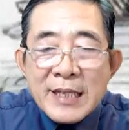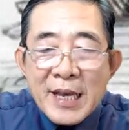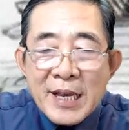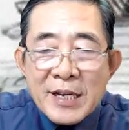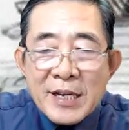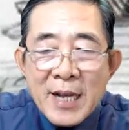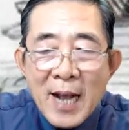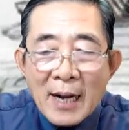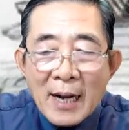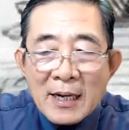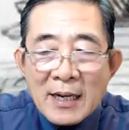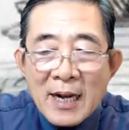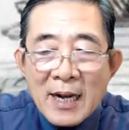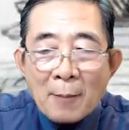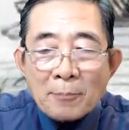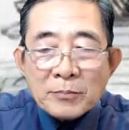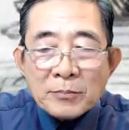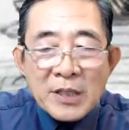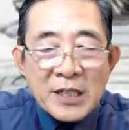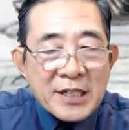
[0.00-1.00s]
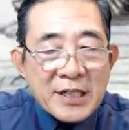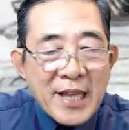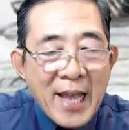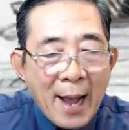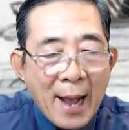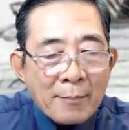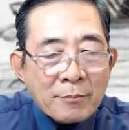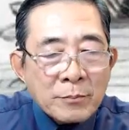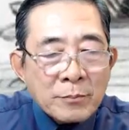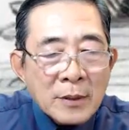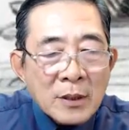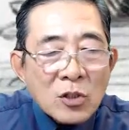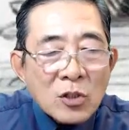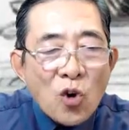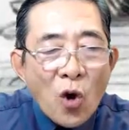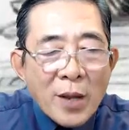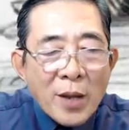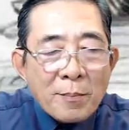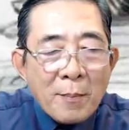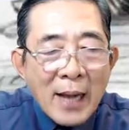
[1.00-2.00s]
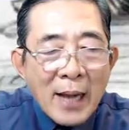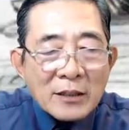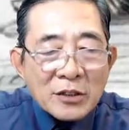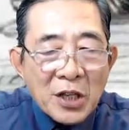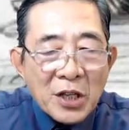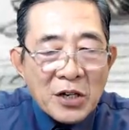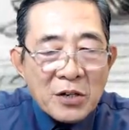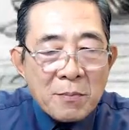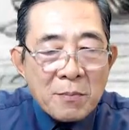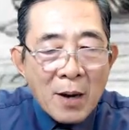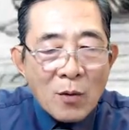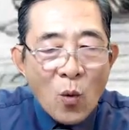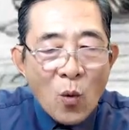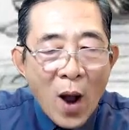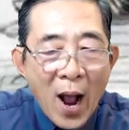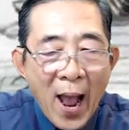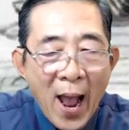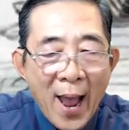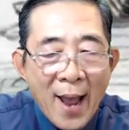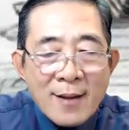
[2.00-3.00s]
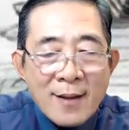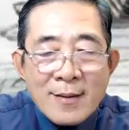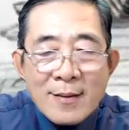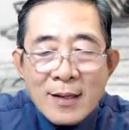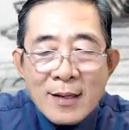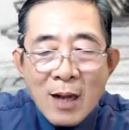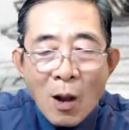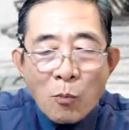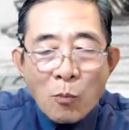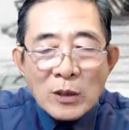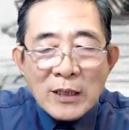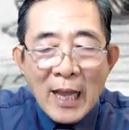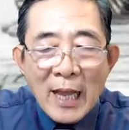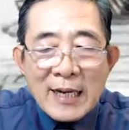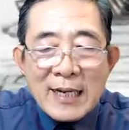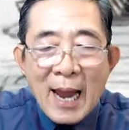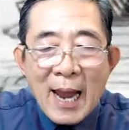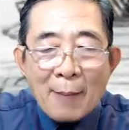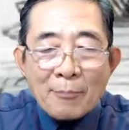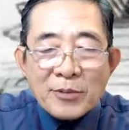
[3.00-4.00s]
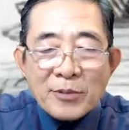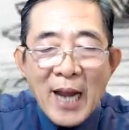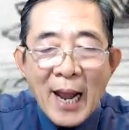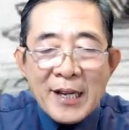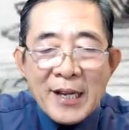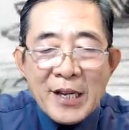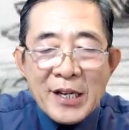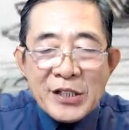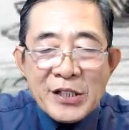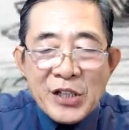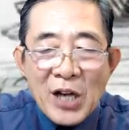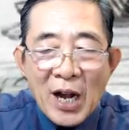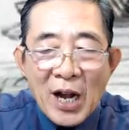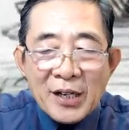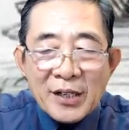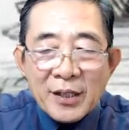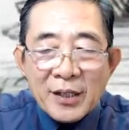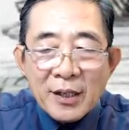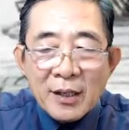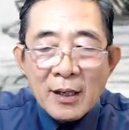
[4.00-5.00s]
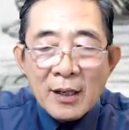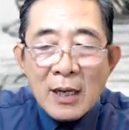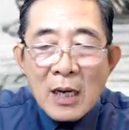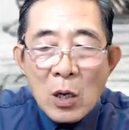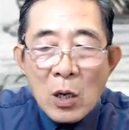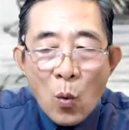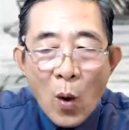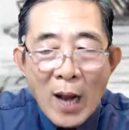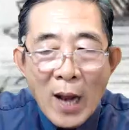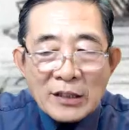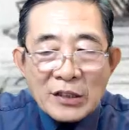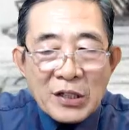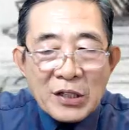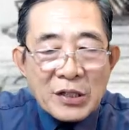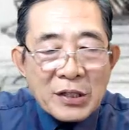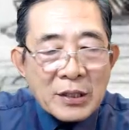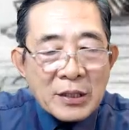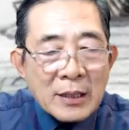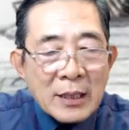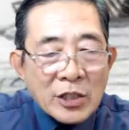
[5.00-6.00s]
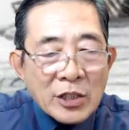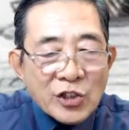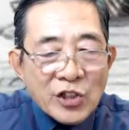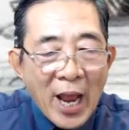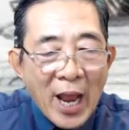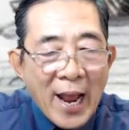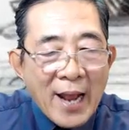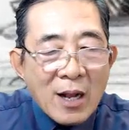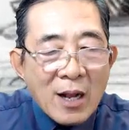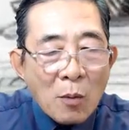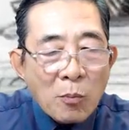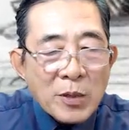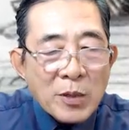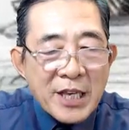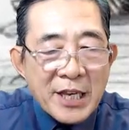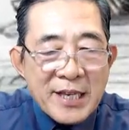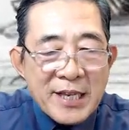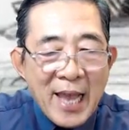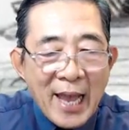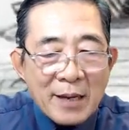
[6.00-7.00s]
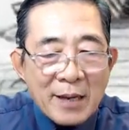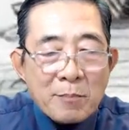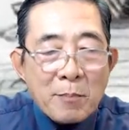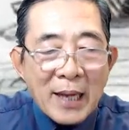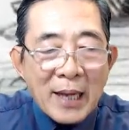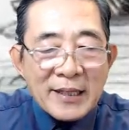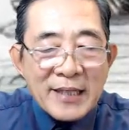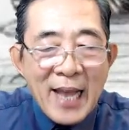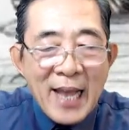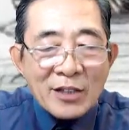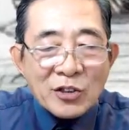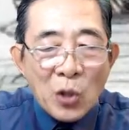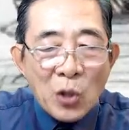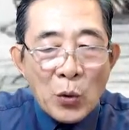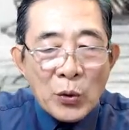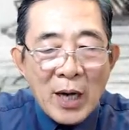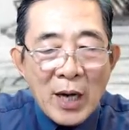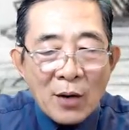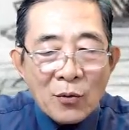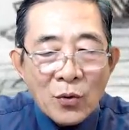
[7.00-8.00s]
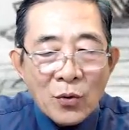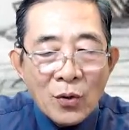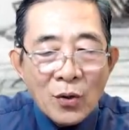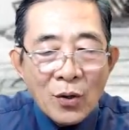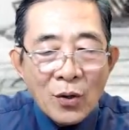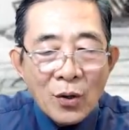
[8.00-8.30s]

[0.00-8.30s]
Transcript: Chỉ cần Khâm Thiên Giám nói bát tự bất hòa, không có thể làm trái ý trời. Hoàng thượng sẽ không có gì vậy mà giáng tội đâu.